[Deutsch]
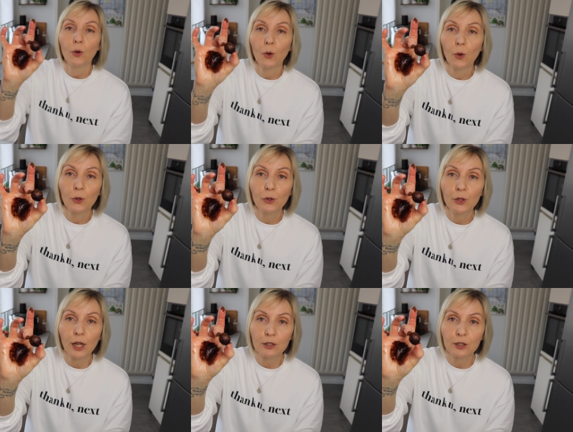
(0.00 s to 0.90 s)
Und
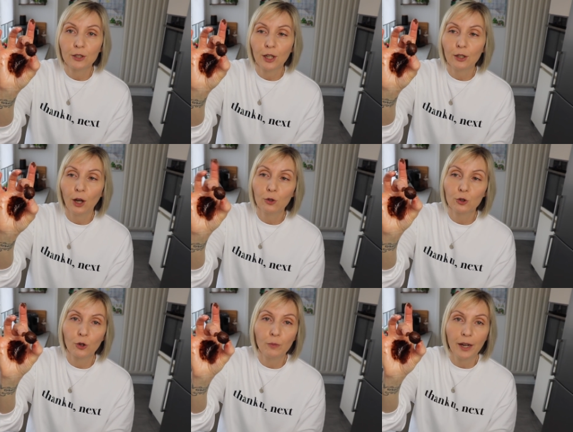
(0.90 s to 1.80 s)
das ist dann auch
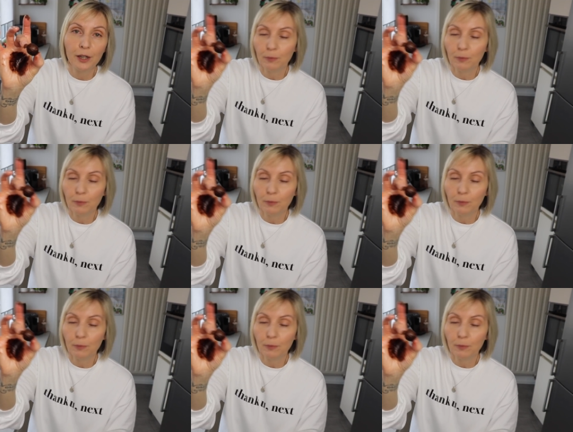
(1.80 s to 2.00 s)
schon meine